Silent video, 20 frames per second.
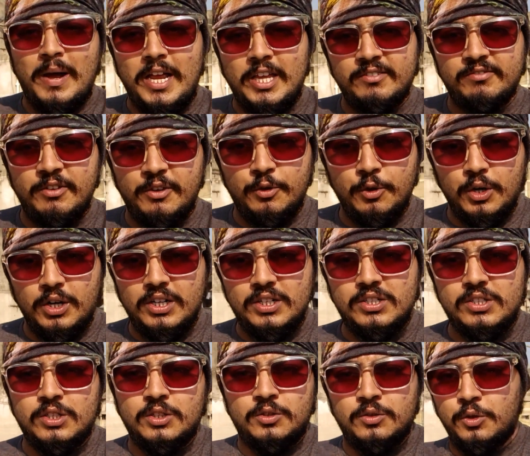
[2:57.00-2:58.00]
सो माई
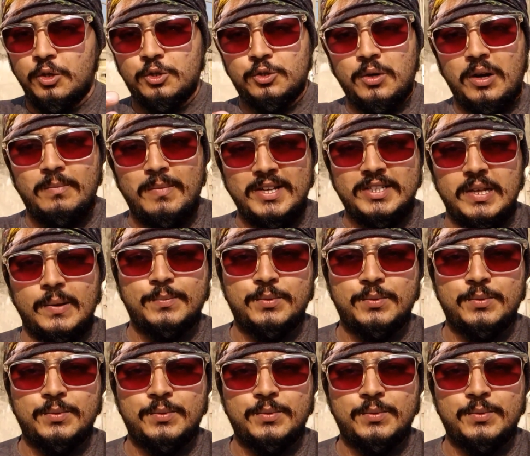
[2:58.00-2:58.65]
व्यूअर्स दोज आर माई